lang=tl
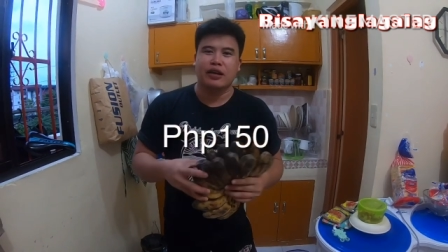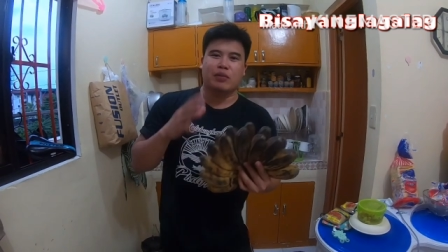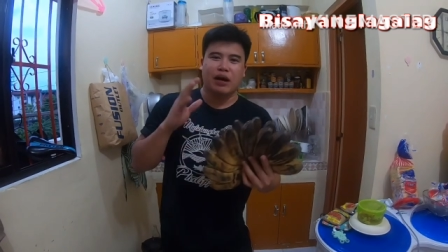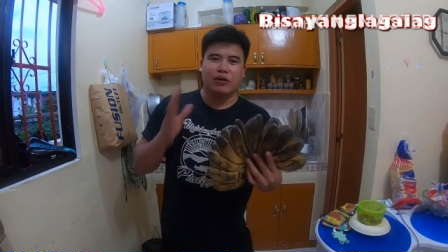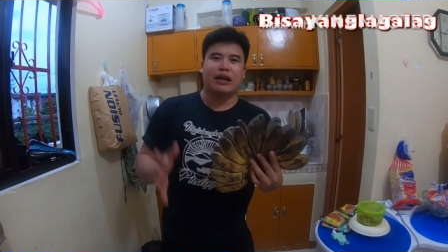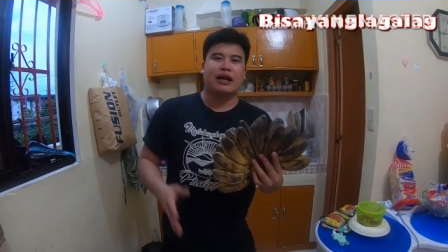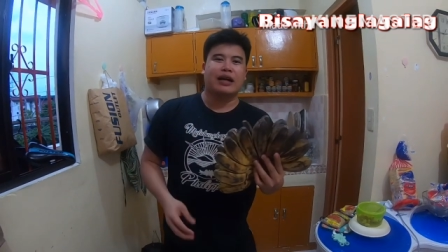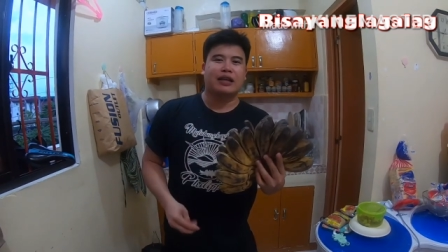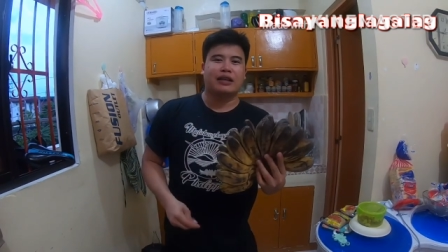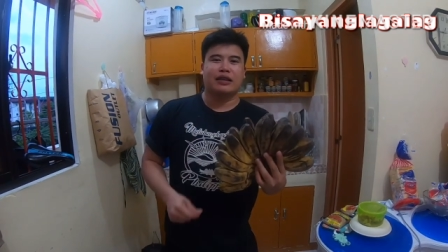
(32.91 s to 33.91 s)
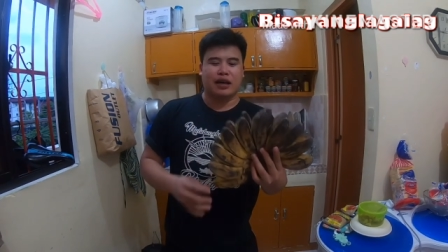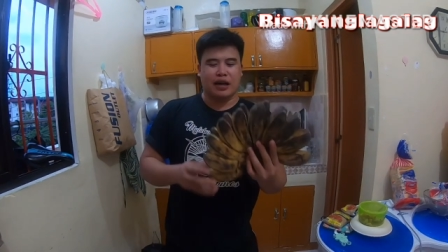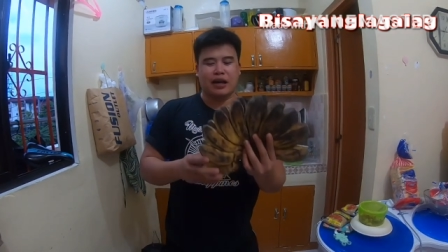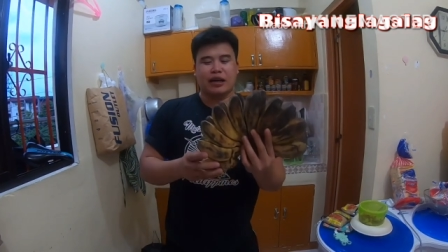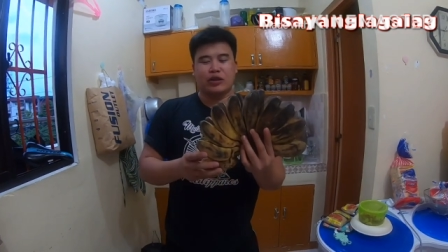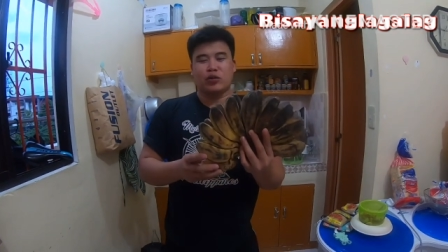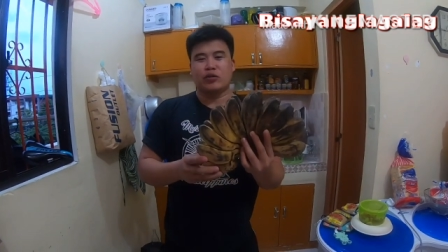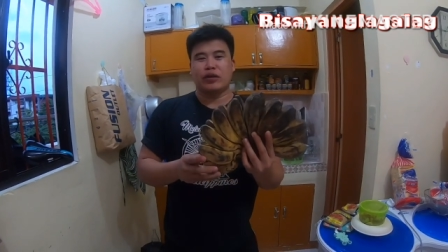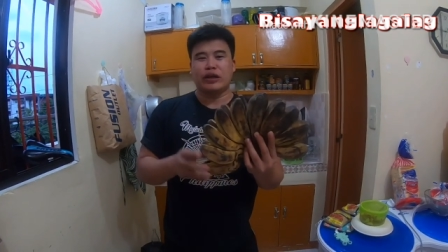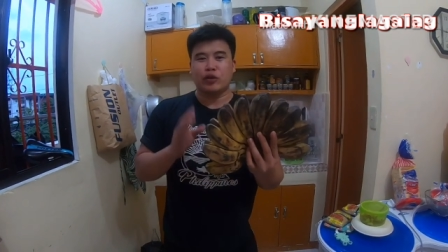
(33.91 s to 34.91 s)
Bago ang lahat, uh, ito,
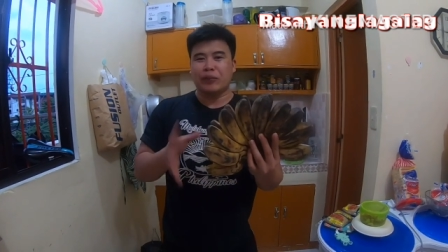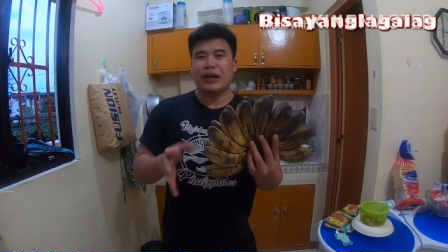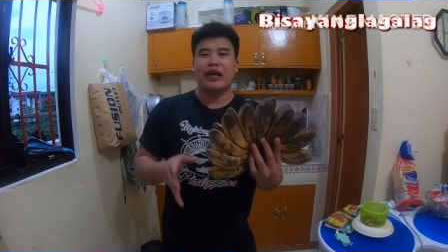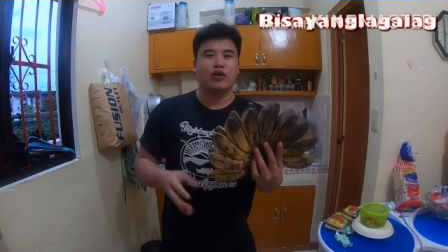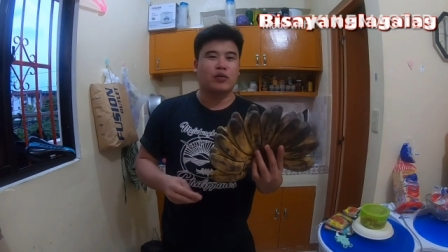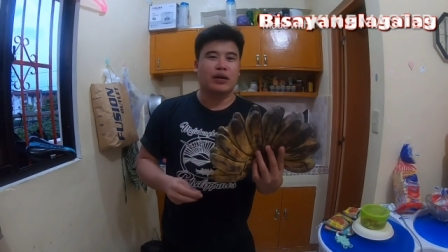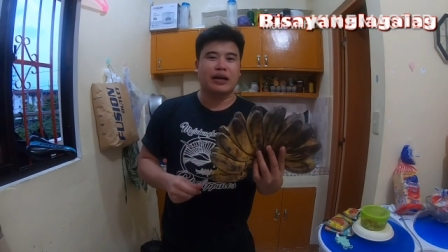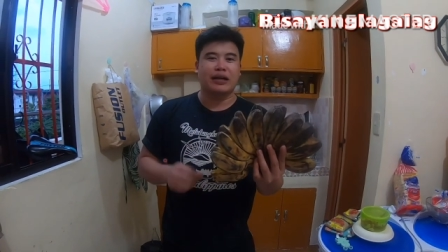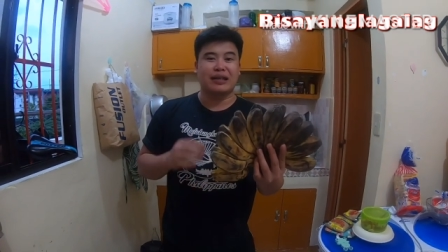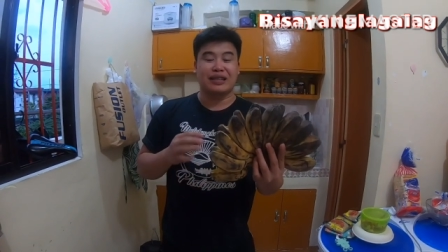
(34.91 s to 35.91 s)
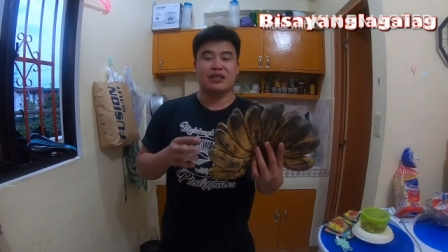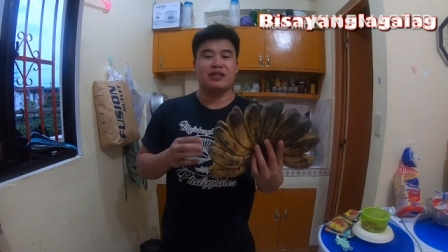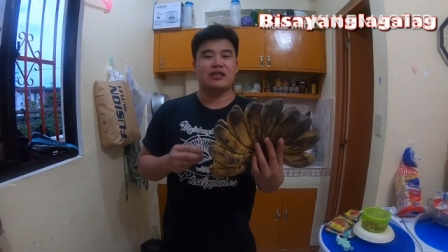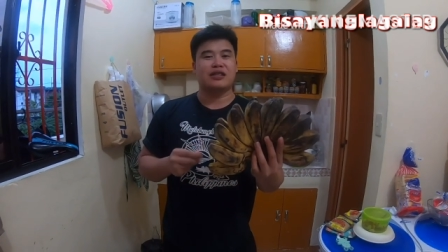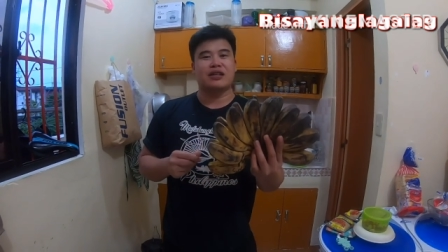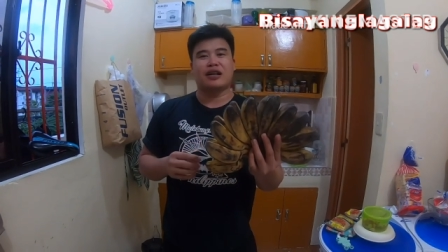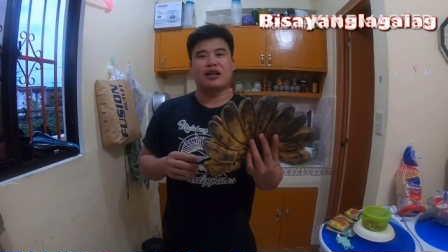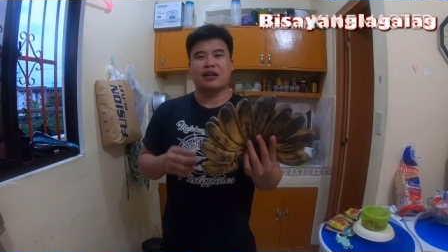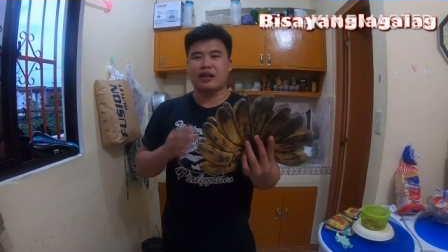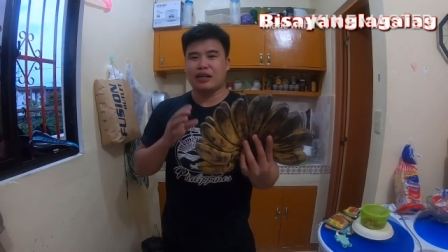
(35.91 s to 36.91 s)
ito pala yung mga ingredients na
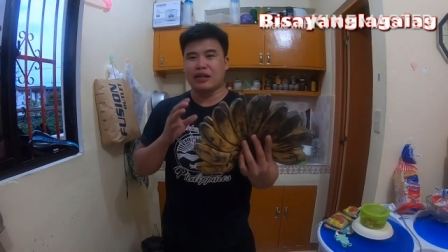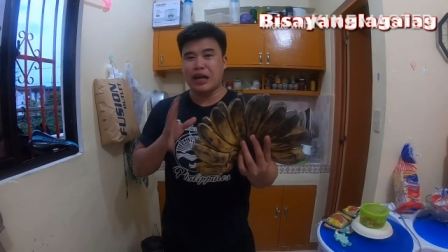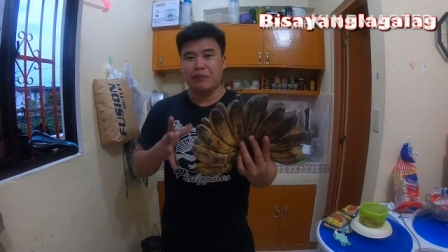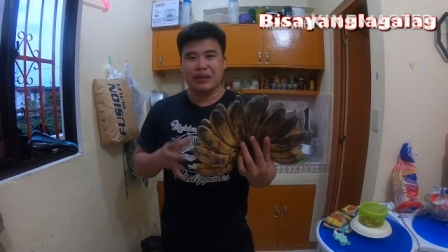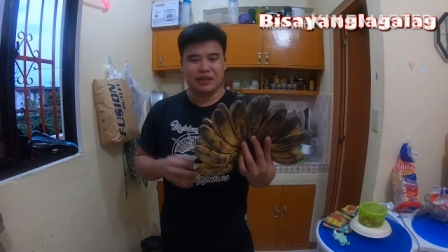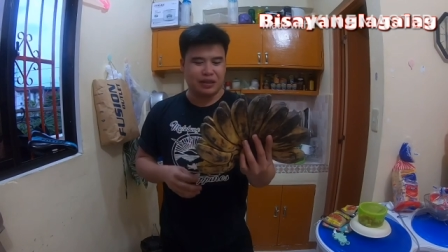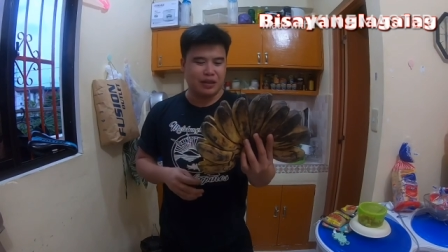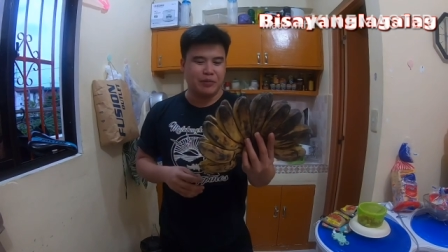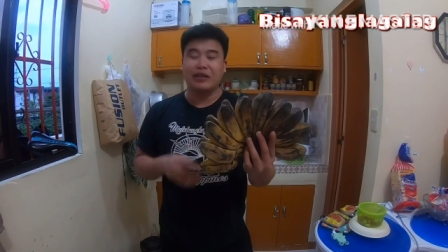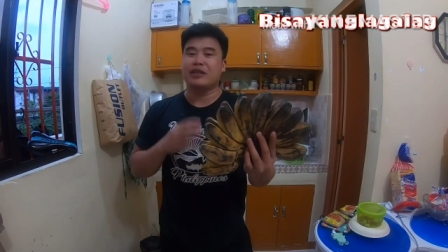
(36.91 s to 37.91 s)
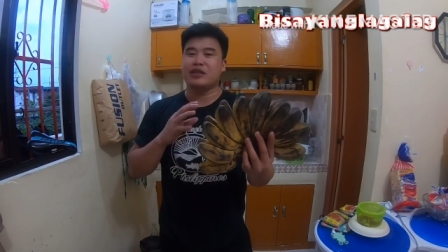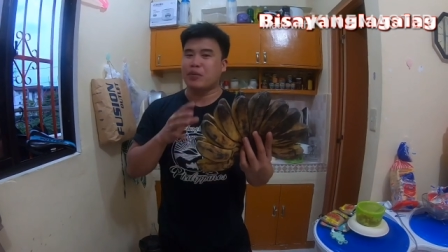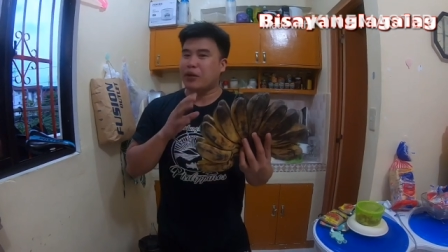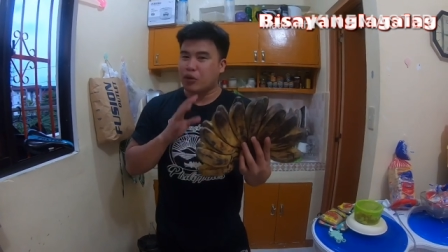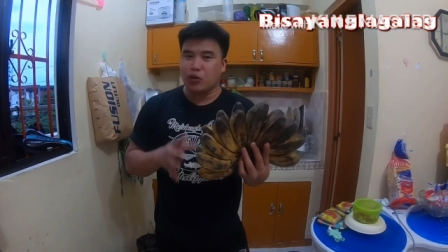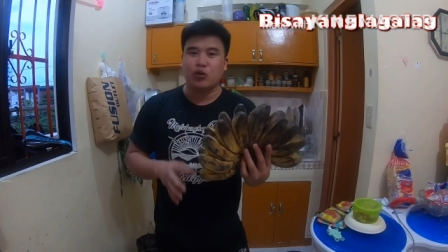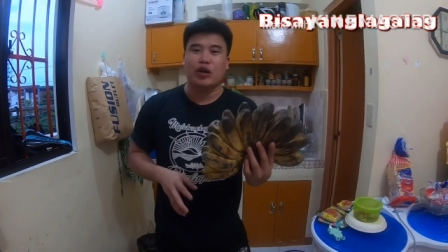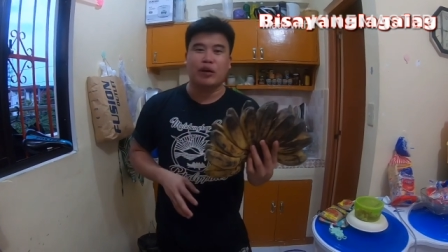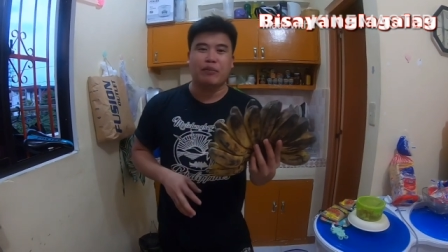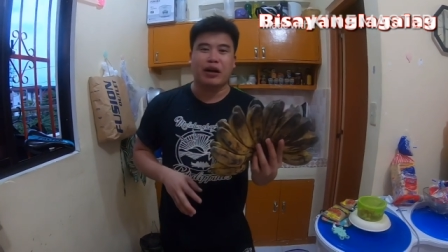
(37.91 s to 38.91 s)
dapat gamitin sa pagluto
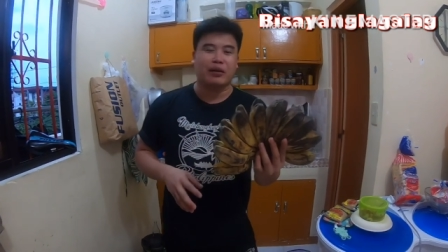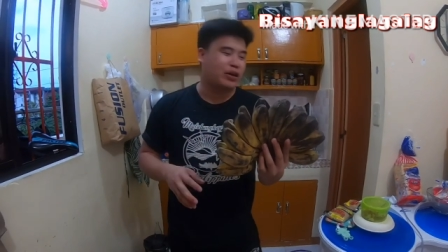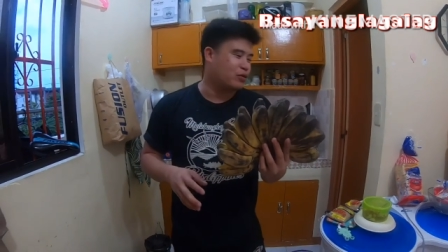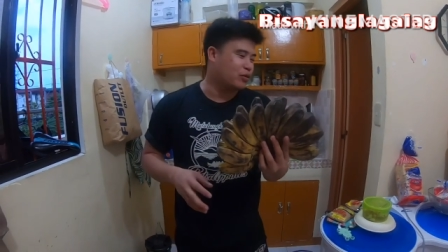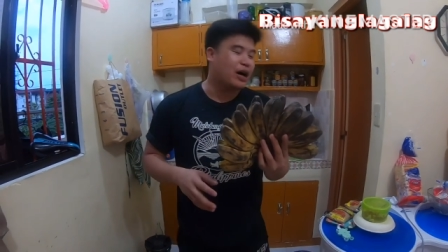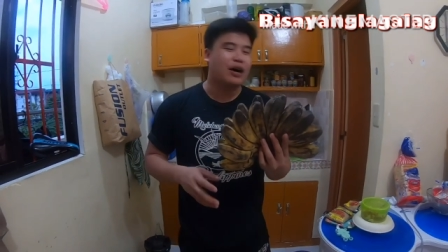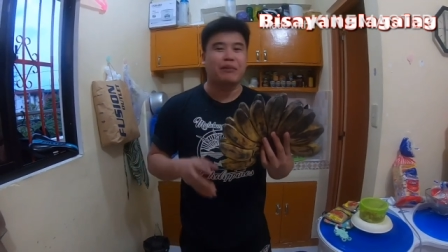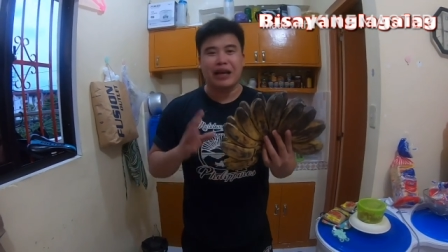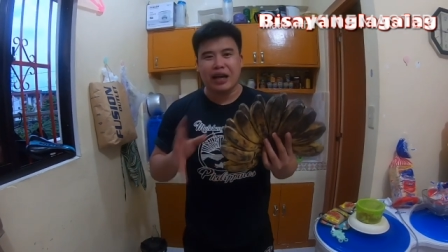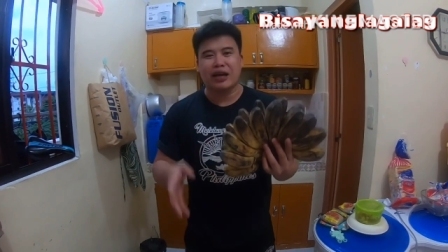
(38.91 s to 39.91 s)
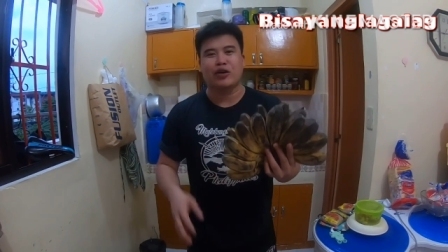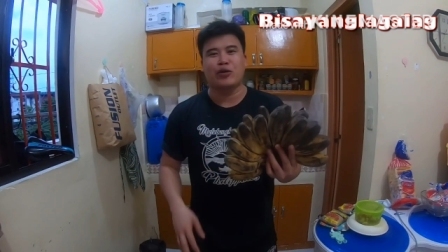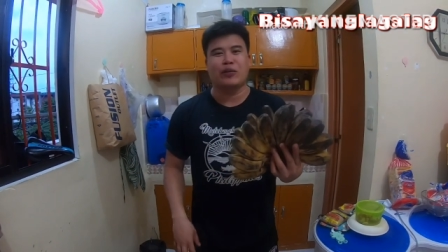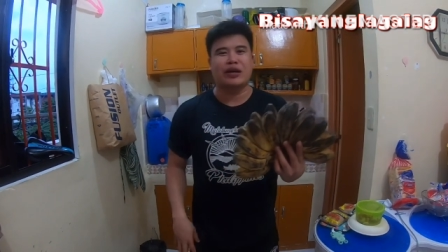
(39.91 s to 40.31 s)
ng barbecue. Ah, banana cue pala.